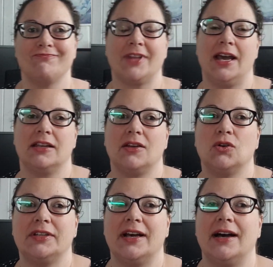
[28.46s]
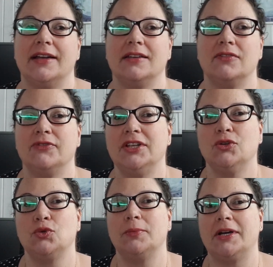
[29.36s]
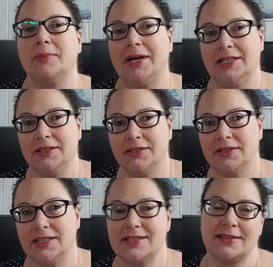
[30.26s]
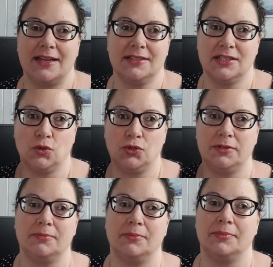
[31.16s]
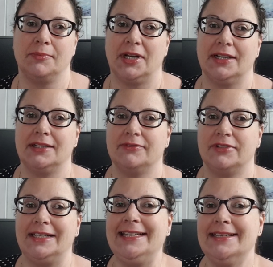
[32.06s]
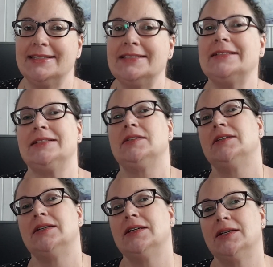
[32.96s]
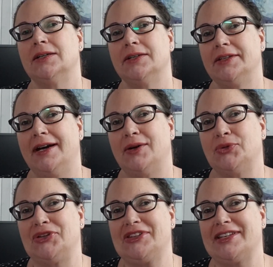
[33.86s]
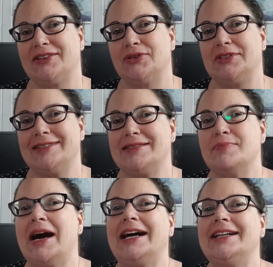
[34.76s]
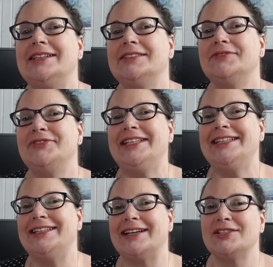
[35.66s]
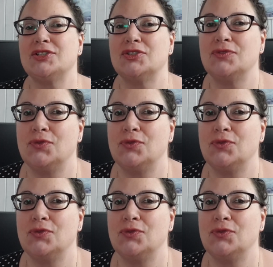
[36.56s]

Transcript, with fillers: Er hat auch da ein Video drüber gemacht, das kann ich ja unten mal verlinken. Ja, und ich zeige euch jetzt mal, wie das